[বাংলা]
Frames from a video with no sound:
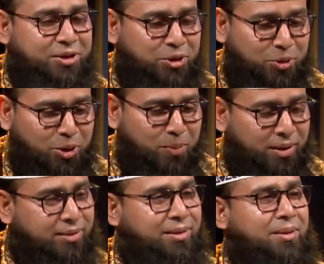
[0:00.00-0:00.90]
জি
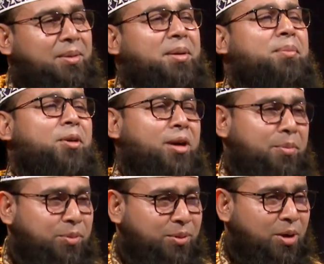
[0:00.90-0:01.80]
ধন্যবাদ মহান
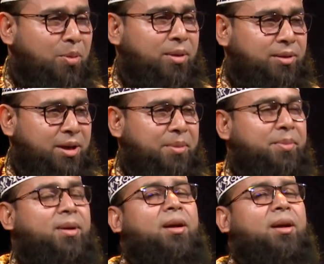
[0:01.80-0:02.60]
আব্দুর রহমান সাহেব